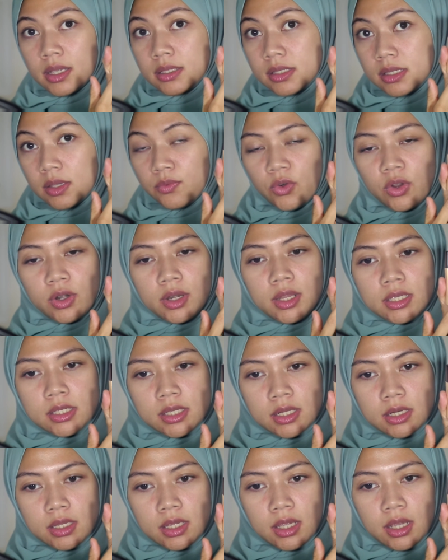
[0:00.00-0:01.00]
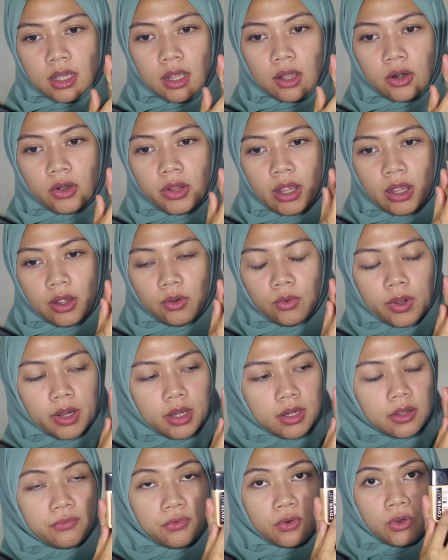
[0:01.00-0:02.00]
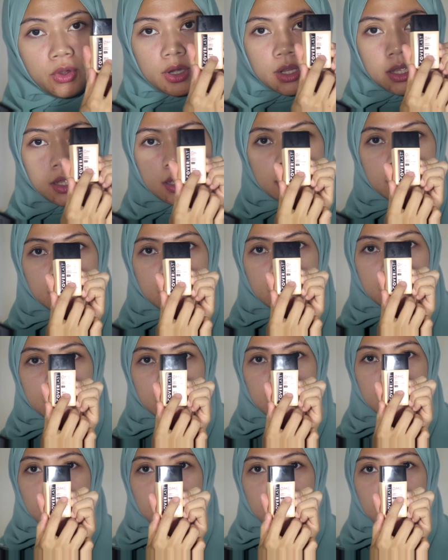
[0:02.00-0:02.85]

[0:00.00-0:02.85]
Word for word: isi foundationnya kalau yang aku kan ivory nih